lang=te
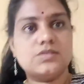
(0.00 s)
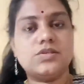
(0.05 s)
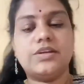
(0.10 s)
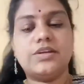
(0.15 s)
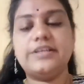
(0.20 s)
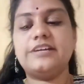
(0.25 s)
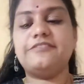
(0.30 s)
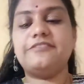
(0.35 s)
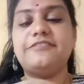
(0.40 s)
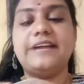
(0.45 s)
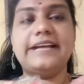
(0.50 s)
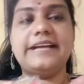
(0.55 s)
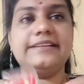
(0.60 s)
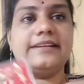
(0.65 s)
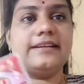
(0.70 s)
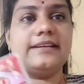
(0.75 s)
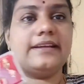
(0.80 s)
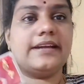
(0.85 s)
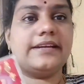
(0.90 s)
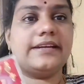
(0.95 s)
సో ఇంకా
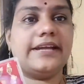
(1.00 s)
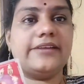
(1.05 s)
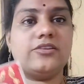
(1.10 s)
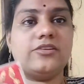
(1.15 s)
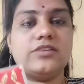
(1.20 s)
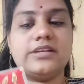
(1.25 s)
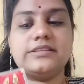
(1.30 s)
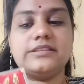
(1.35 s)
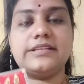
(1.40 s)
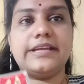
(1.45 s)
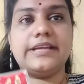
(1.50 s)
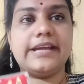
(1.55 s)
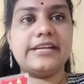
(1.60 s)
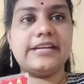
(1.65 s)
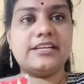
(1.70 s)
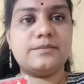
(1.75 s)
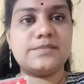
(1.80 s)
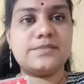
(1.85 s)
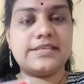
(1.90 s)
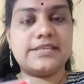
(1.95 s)
ఫైనల్గా నేను ఒక త్రీ
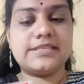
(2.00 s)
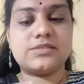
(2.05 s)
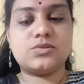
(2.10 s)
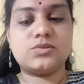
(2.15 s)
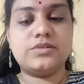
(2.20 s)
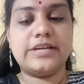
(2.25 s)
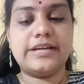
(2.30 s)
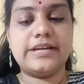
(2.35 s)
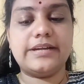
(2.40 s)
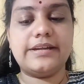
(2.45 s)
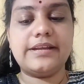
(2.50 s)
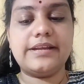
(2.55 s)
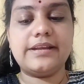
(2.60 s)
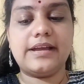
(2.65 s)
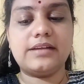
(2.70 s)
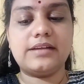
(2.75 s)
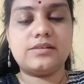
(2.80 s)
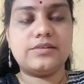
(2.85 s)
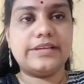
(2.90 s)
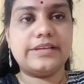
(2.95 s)
ఐటమ్స్ తీసుకున్నానండి
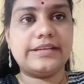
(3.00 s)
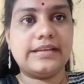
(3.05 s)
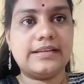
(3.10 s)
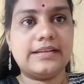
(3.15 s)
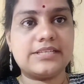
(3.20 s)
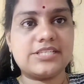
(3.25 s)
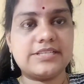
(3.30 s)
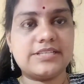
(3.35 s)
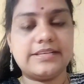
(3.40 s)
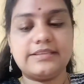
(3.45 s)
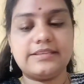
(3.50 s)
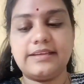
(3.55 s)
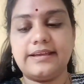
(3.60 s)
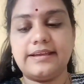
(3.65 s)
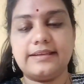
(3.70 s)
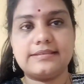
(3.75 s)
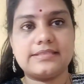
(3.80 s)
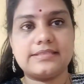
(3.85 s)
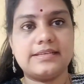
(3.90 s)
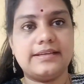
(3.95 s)
నాకు ఈ కలెక్షన్ అయితే
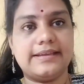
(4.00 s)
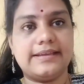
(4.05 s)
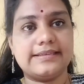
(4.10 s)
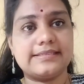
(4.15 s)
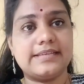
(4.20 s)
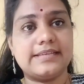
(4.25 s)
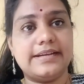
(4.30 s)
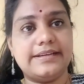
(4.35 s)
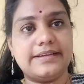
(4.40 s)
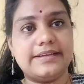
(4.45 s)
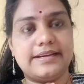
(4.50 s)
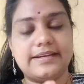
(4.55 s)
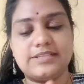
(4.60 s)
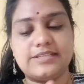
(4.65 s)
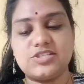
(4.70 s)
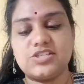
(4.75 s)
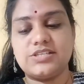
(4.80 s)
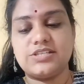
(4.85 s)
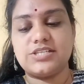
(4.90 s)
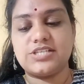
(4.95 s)
ఎక్సలె ఎక్సలెంట్గా
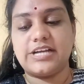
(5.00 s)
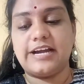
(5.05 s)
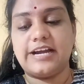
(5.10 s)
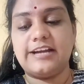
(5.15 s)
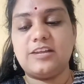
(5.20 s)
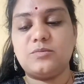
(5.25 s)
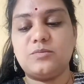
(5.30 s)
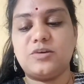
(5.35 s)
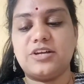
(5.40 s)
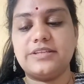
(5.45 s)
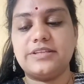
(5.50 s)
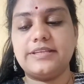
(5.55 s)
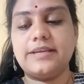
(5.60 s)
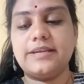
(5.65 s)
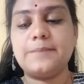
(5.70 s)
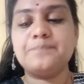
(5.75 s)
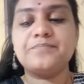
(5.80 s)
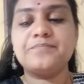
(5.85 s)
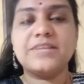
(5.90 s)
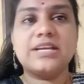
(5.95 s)
నచ్చింది చాలా బాగుంది
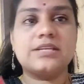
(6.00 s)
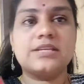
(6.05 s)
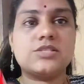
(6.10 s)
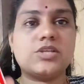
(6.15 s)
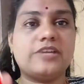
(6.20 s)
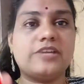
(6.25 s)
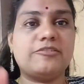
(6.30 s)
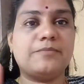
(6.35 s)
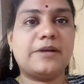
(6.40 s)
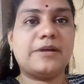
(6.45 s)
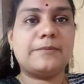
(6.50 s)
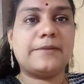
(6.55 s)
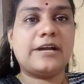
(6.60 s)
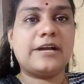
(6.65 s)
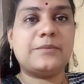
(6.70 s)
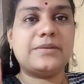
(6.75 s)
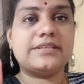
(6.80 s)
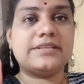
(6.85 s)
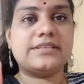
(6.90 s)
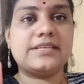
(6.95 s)
సో ఇవి మా
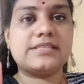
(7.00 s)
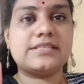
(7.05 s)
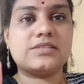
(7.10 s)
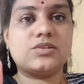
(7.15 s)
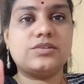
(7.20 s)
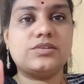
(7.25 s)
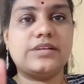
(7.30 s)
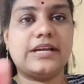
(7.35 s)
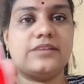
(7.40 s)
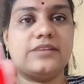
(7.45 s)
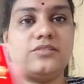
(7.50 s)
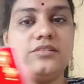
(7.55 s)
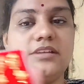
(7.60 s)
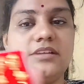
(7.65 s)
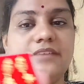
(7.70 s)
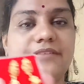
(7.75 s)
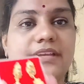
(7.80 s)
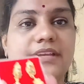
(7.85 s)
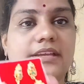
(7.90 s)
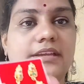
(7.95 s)
పాపకు తీసుకున్నాను
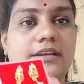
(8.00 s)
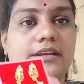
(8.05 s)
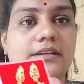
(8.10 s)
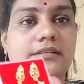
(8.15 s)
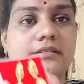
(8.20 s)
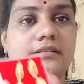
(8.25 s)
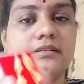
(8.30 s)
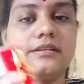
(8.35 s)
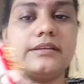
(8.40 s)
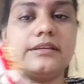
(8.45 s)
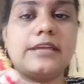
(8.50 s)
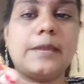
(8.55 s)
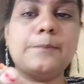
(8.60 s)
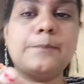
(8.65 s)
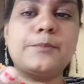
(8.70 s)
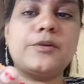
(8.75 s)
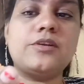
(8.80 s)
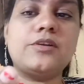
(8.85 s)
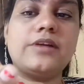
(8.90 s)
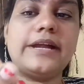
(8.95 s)
ఇవి
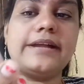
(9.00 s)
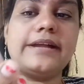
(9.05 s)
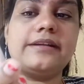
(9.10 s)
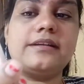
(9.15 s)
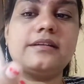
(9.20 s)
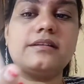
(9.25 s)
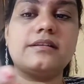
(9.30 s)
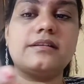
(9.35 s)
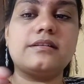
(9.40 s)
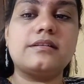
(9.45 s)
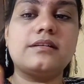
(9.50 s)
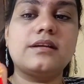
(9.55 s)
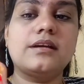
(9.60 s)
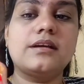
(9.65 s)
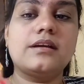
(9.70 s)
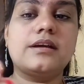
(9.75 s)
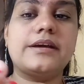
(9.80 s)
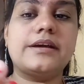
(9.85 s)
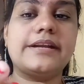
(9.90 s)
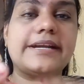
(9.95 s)
కెంపులు అండ్
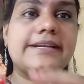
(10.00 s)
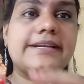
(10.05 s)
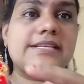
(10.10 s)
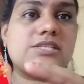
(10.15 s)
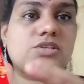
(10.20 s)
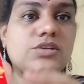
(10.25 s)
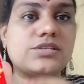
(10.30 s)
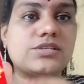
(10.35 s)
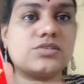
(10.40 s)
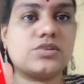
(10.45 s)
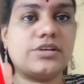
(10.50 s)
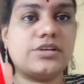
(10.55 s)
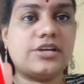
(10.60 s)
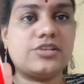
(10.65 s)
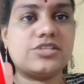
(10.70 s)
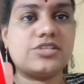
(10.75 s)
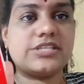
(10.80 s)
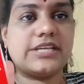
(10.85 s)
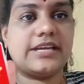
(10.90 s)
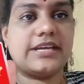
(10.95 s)
రెడ్ స్టోన్స్ కూడా
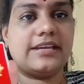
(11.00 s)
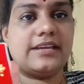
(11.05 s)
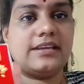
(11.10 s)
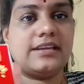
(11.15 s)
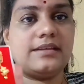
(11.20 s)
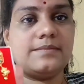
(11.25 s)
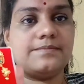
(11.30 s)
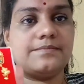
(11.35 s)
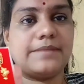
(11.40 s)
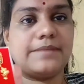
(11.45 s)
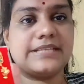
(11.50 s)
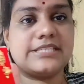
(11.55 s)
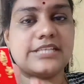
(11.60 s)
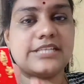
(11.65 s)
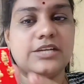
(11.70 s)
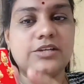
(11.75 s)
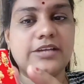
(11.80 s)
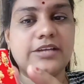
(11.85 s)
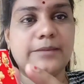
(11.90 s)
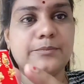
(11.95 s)
వచ్చాయి
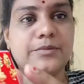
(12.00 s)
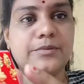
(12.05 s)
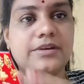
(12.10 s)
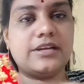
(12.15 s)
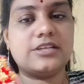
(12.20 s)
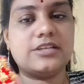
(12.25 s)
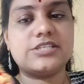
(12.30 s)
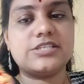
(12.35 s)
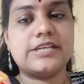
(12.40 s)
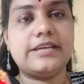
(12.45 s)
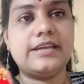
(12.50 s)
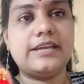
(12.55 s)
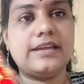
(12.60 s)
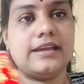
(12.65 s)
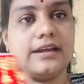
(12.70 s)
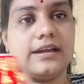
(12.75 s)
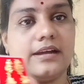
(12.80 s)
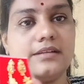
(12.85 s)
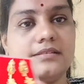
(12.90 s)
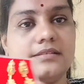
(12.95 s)
పచ్చలు కెంపుల్లో వచ్చాయి
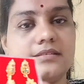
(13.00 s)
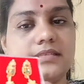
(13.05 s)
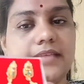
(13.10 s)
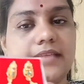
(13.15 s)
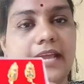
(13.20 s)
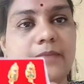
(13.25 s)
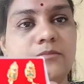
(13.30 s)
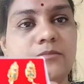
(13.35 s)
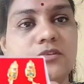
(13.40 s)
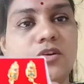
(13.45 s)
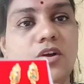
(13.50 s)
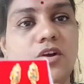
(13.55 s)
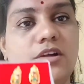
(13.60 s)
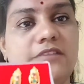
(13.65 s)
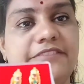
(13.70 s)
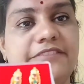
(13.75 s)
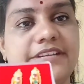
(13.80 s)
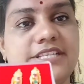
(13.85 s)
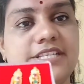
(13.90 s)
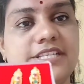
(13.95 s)
సేమ్
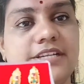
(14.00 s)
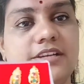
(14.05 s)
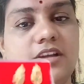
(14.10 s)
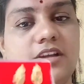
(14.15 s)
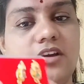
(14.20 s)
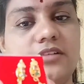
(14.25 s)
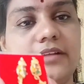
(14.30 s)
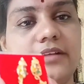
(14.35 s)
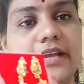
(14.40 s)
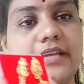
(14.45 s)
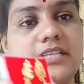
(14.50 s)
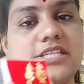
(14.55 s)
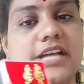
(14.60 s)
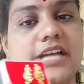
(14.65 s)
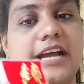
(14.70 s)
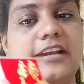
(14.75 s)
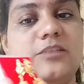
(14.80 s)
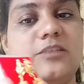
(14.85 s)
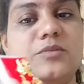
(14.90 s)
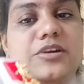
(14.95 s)
గోల్డ్ ఫినిషింగ్లో ఉన్నాయి
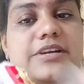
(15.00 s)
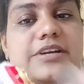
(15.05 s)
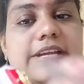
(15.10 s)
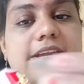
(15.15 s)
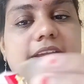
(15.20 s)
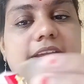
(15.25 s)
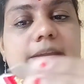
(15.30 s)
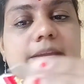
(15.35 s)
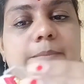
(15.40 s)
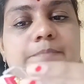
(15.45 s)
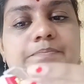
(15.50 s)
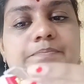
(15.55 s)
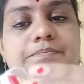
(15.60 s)
చాలా బాగున్నాయి